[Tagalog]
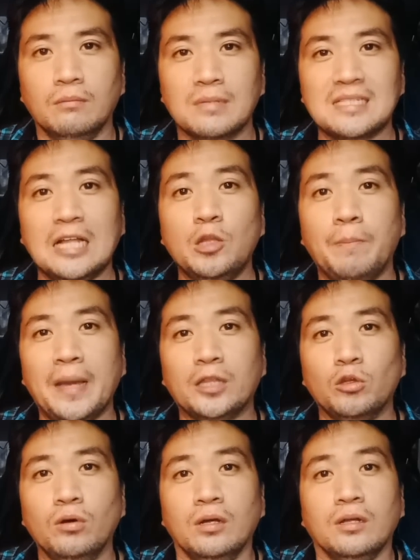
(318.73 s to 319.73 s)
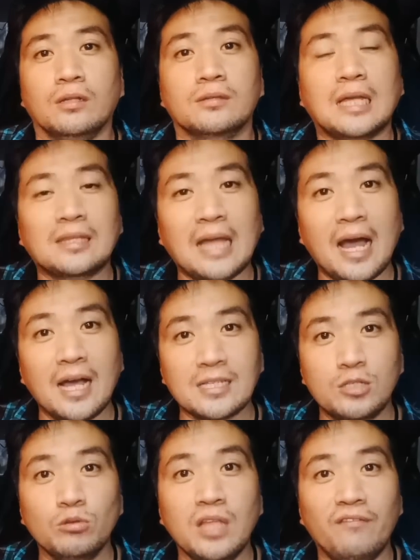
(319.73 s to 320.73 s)
mas lalo pa itong
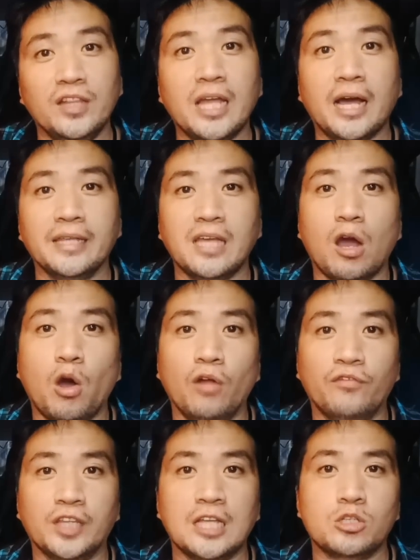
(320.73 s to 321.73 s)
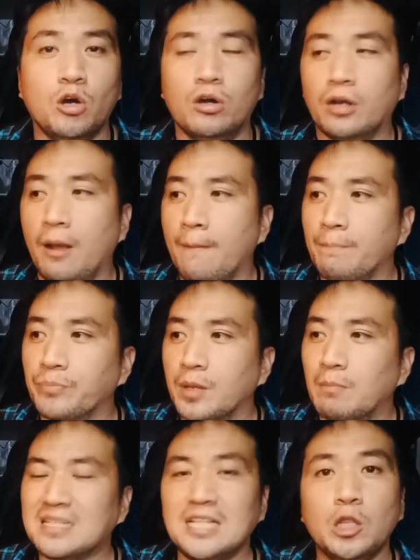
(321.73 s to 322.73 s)
tataas yung level ng kanyang confidence or
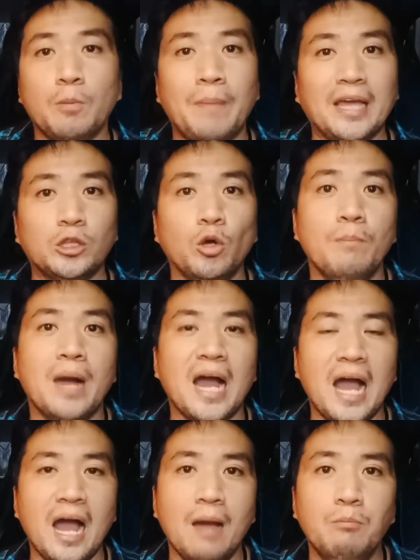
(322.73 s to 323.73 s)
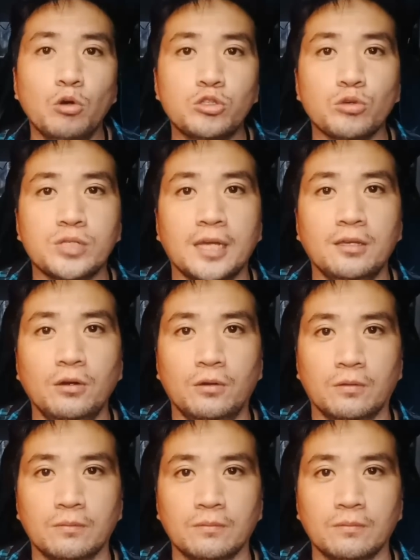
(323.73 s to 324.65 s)
mas lalo pa itong mga abuso sa'yo.